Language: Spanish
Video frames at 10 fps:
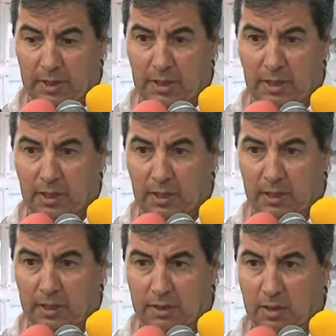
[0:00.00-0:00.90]

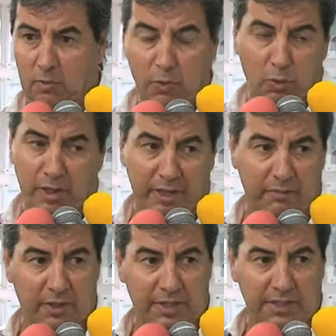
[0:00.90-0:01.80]
Eh, tengo muy buenas
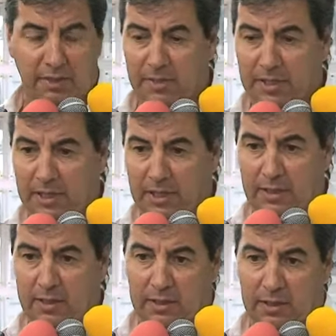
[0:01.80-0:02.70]
referencias de
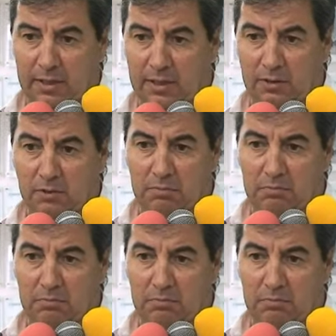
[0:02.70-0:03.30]
plantel y